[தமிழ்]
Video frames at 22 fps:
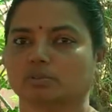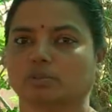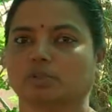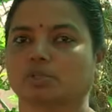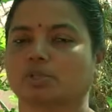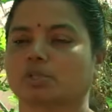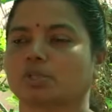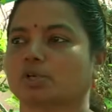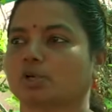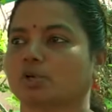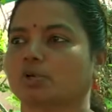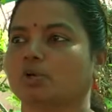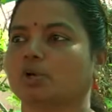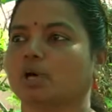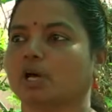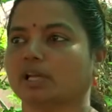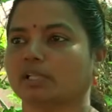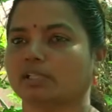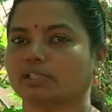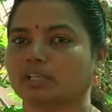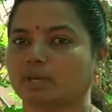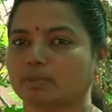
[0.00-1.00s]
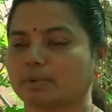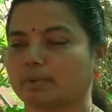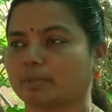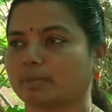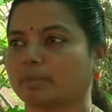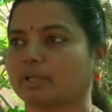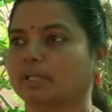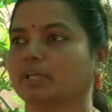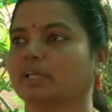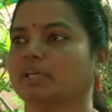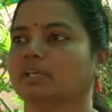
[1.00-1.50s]
உதிர்ந்துடும்
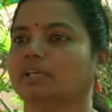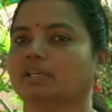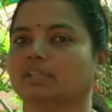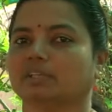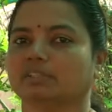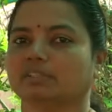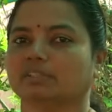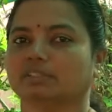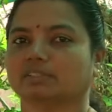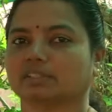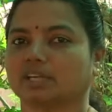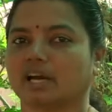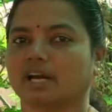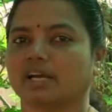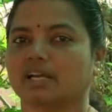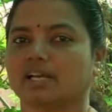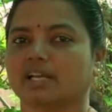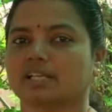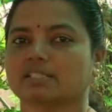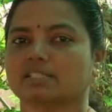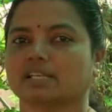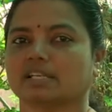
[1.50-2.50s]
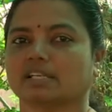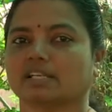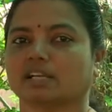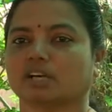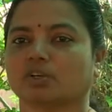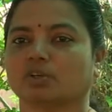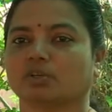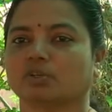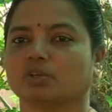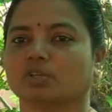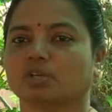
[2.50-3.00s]
அதுக்கப்புறமா தான் அது காயெல்லாம் செட்
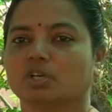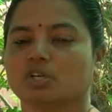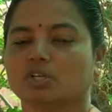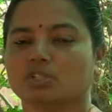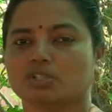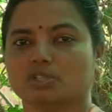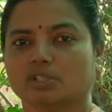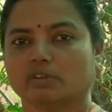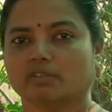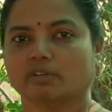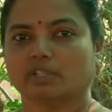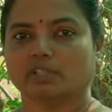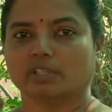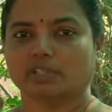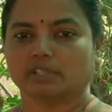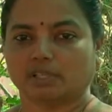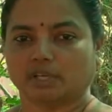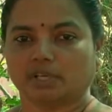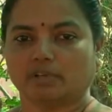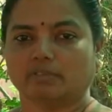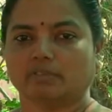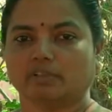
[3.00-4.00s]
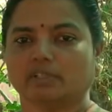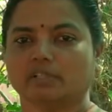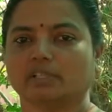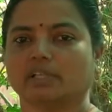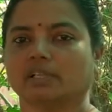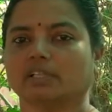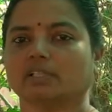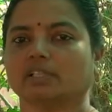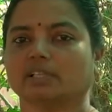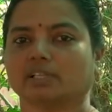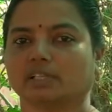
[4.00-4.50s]
ஆகும் ஸோ வந்து இதெல்லாம் வந்து
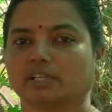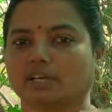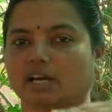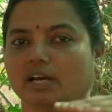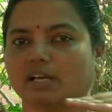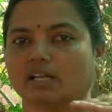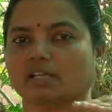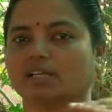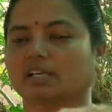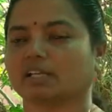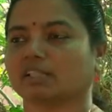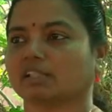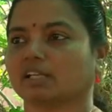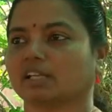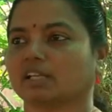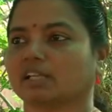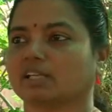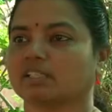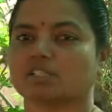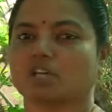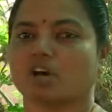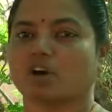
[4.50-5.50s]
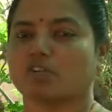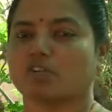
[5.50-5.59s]
அந்தந்த காலகட்டத்தில் தான் ஸோ